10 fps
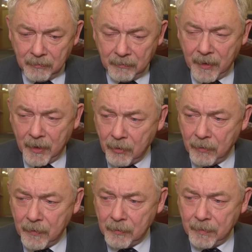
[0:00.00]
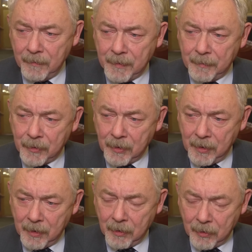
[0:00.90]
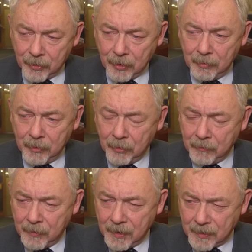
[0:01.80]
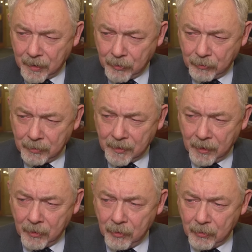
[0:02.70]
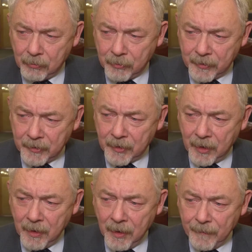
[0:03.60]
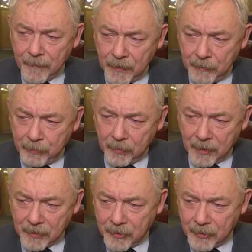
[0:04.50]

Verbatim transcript: wiekowo, powiedzmy sobie osoby do 26 roku życia i ponad